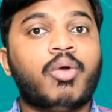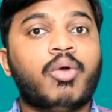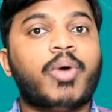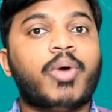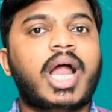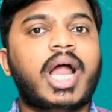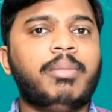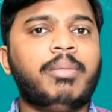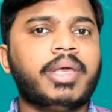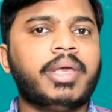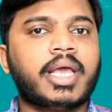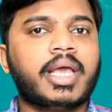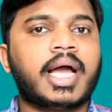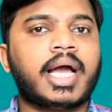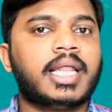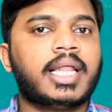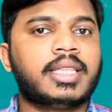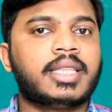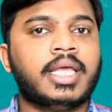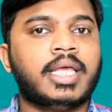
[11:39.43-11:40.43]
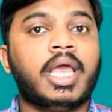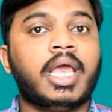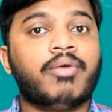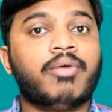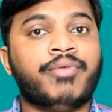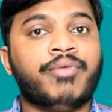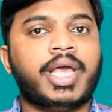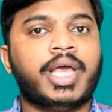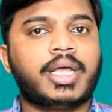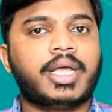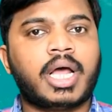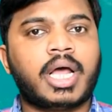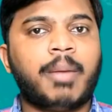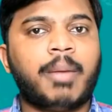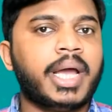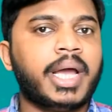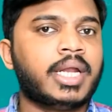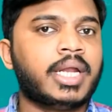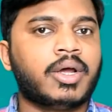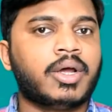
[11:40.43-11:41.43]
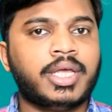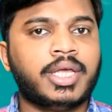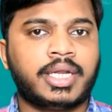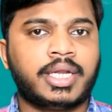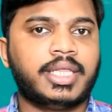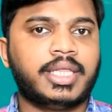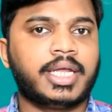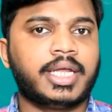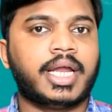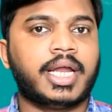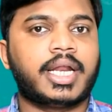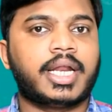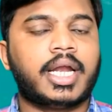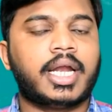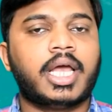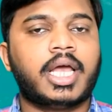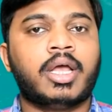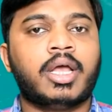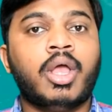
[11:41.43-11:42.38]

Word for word: வால்மீகி காலத்திலேயே வேறு ராமாயணங்கள் இருந்திருக்கின்றன